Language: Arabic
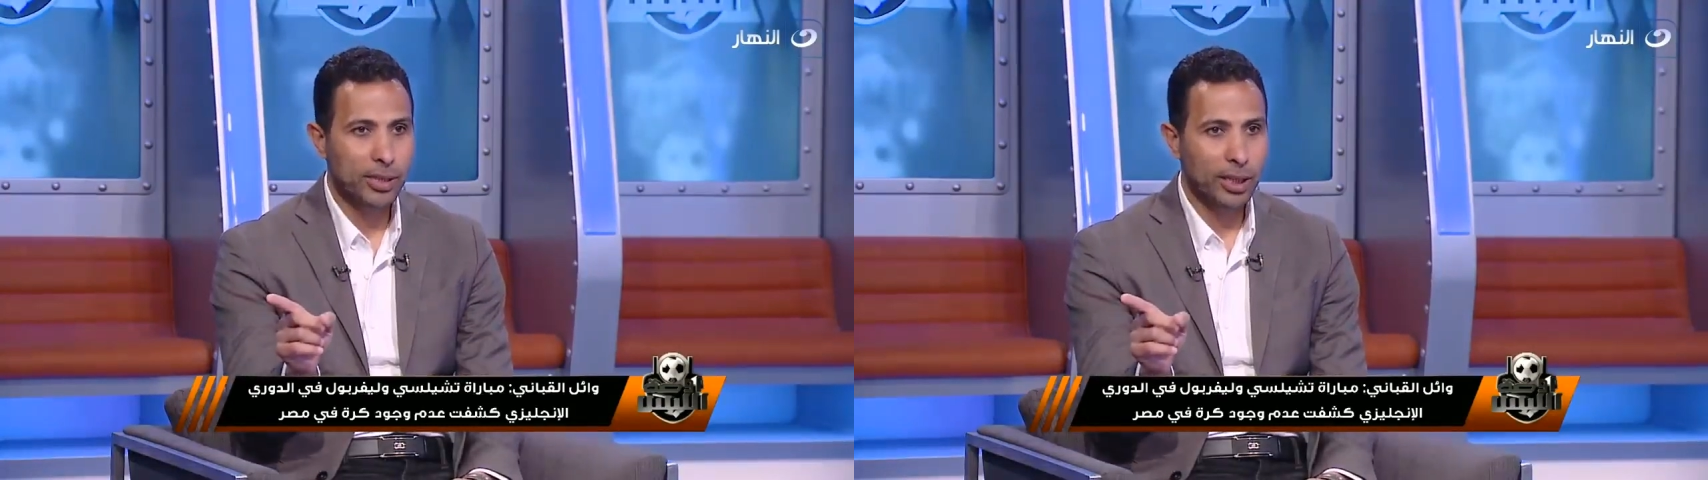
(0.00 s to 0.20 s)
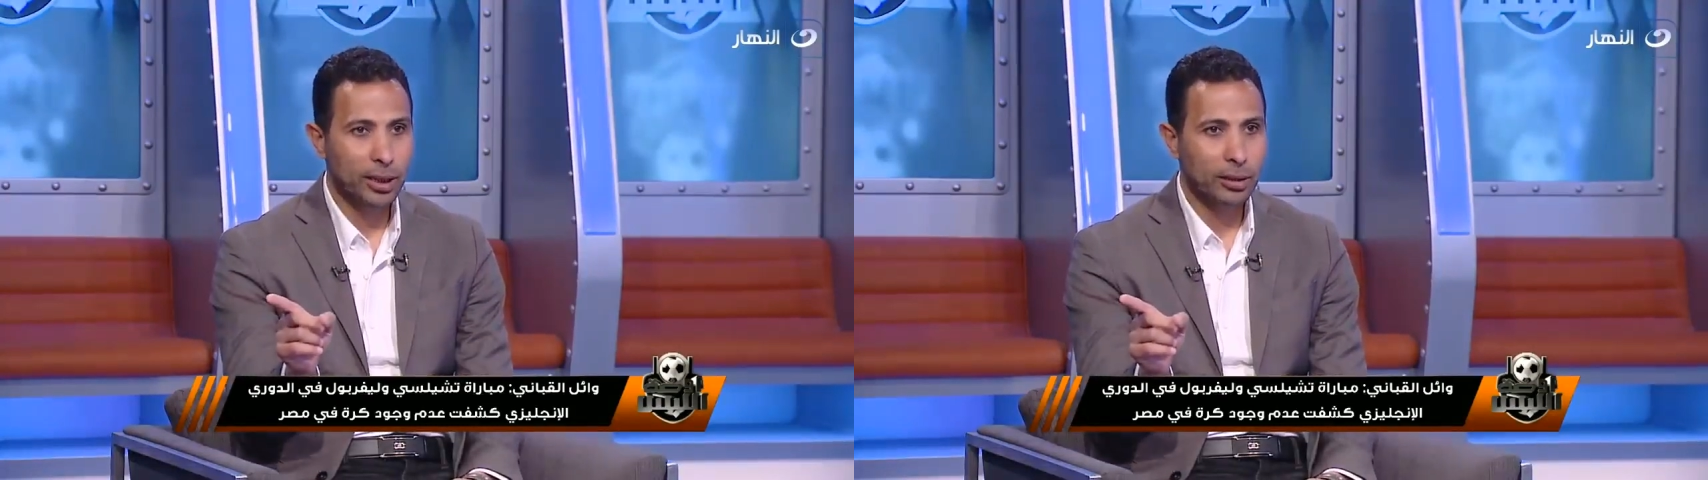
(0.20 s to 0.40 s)

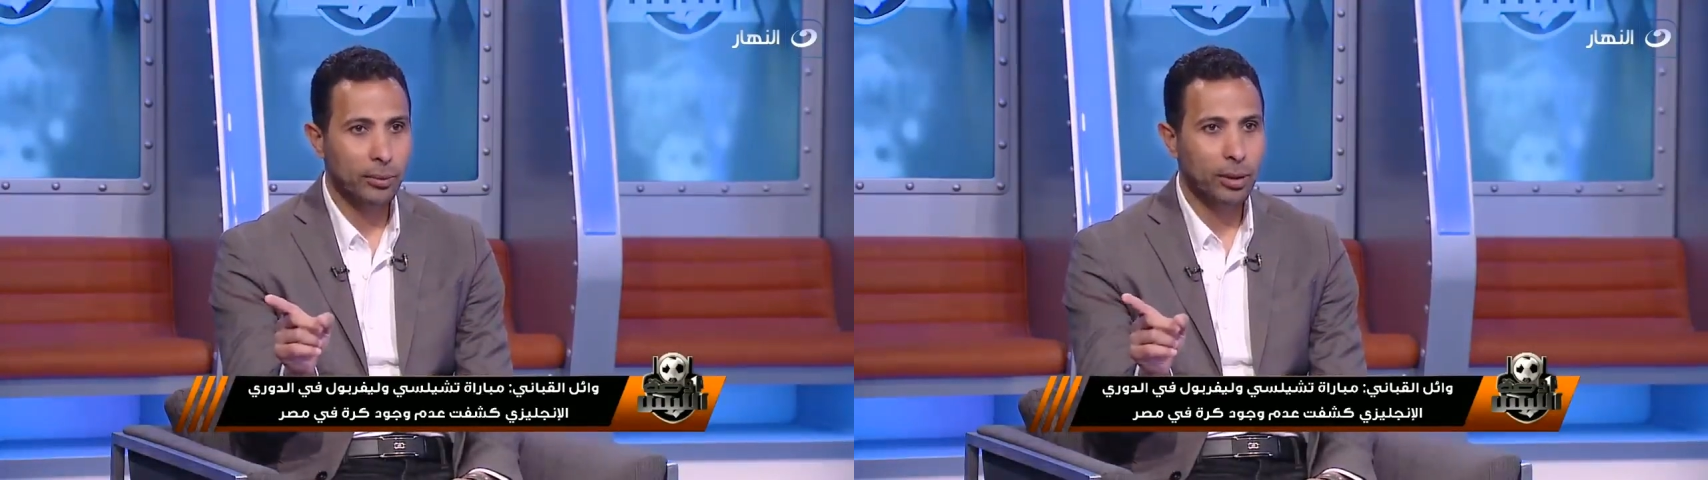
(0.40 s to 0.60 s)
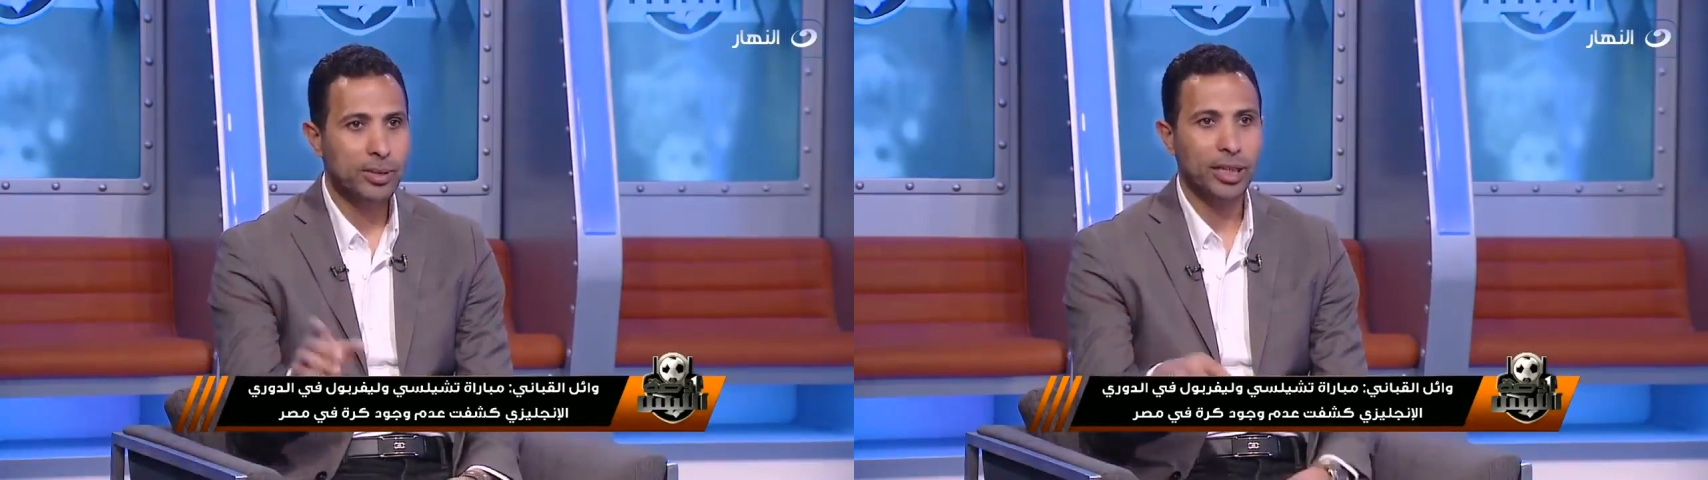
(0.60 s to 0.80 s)
سعيد
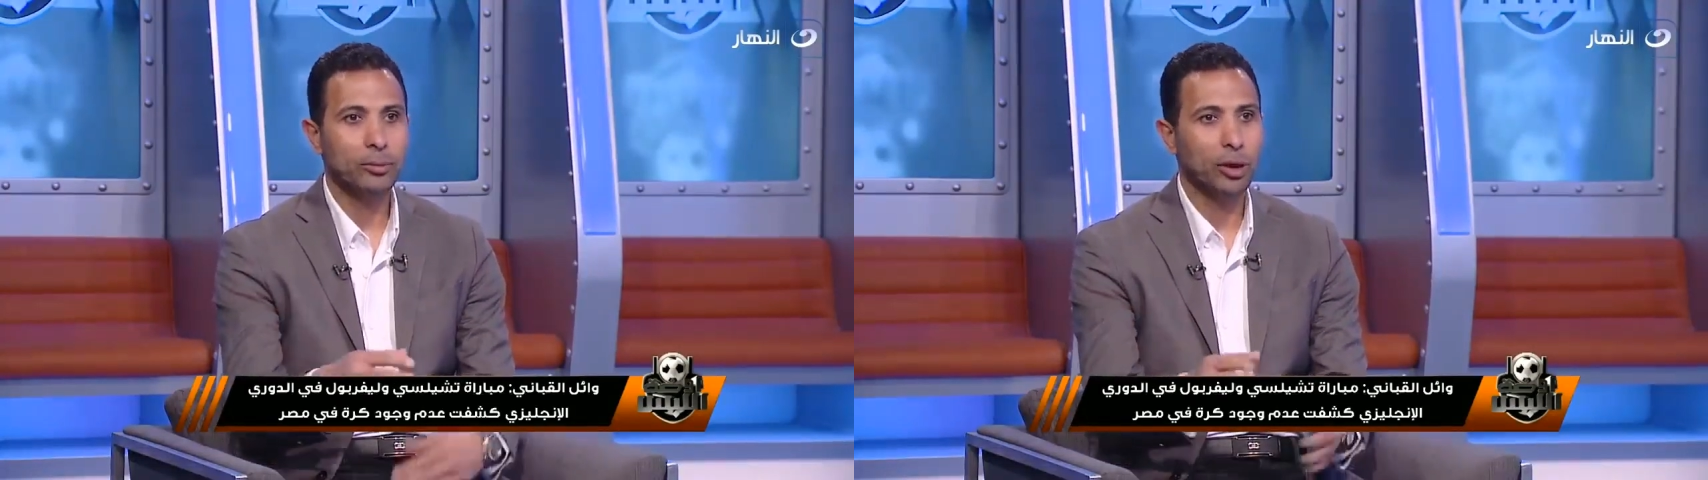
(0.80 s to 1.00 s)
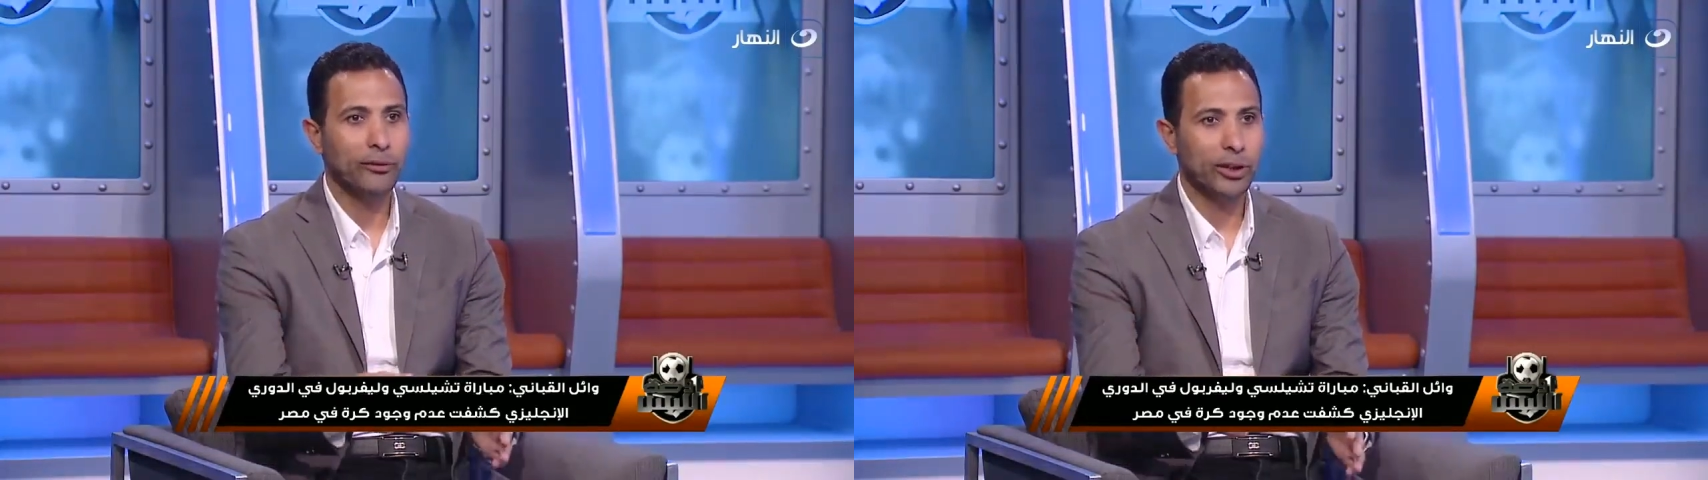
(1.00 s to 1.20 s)
ابراهيم
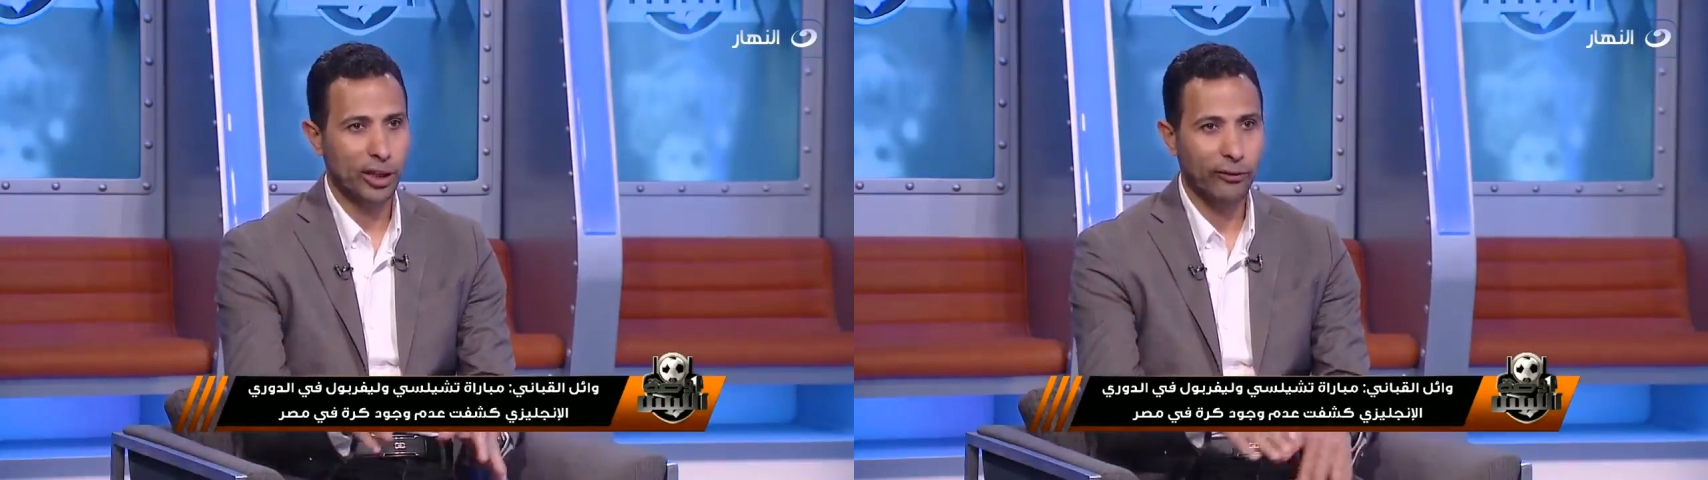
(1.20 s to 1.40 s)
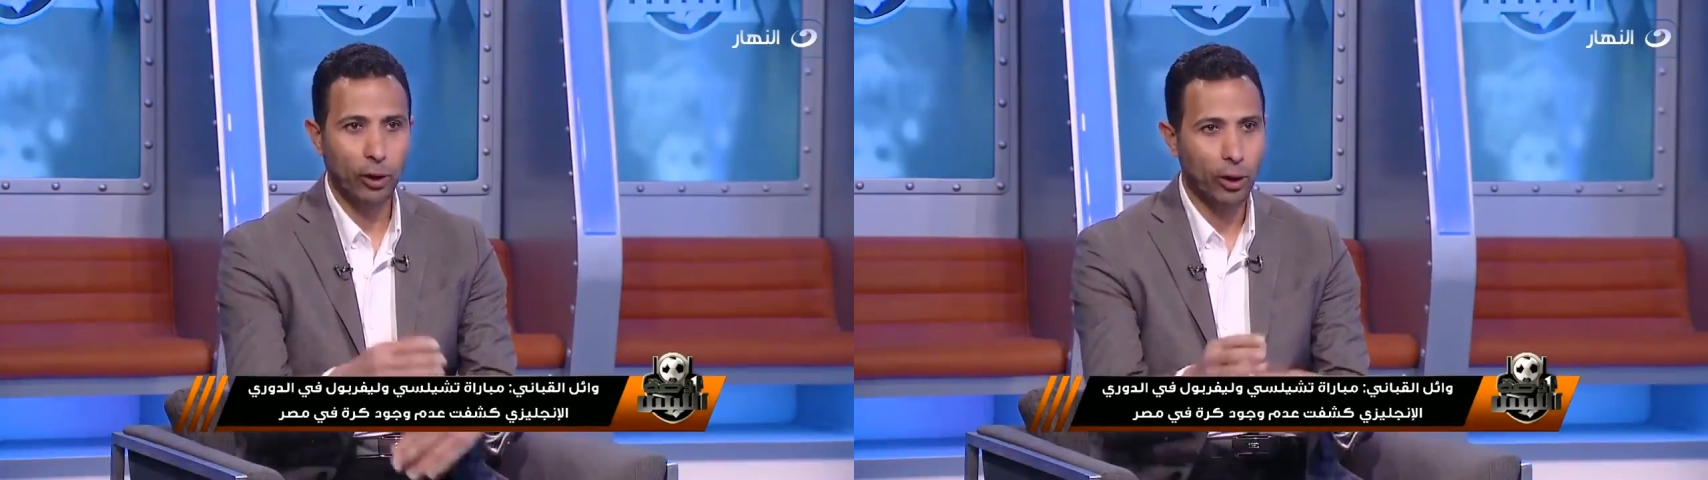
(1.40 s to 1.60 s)
سعيد ما
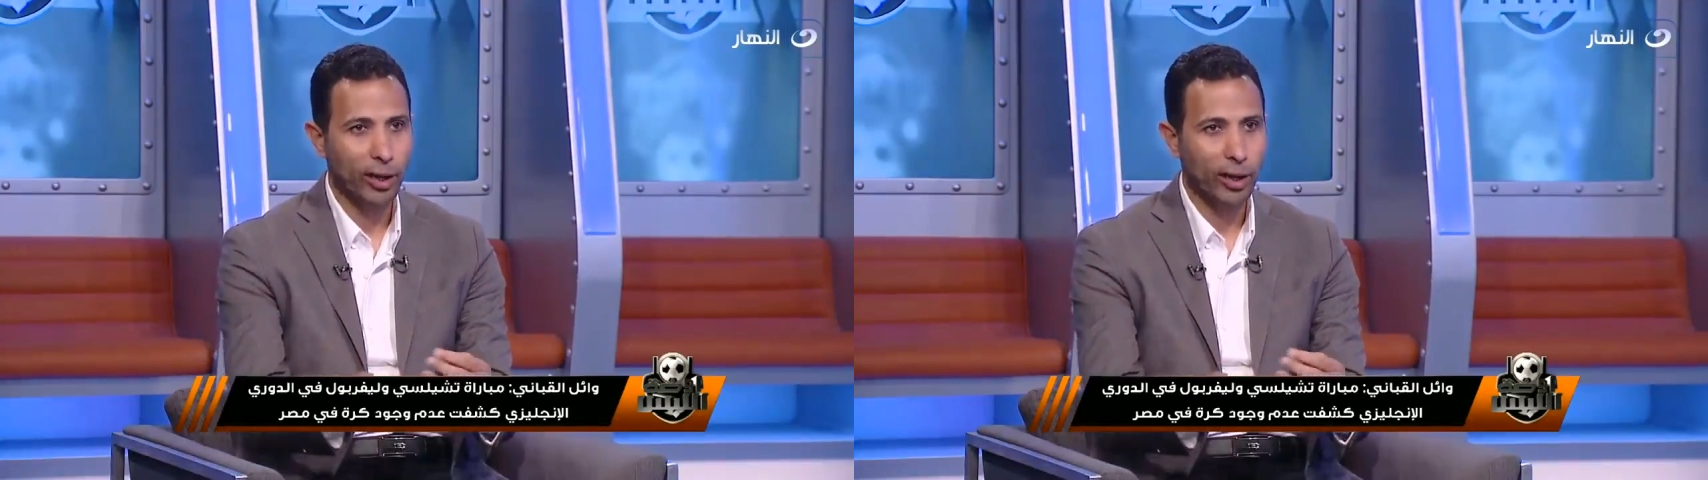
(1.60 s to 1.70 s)
وقفهاش عارف لو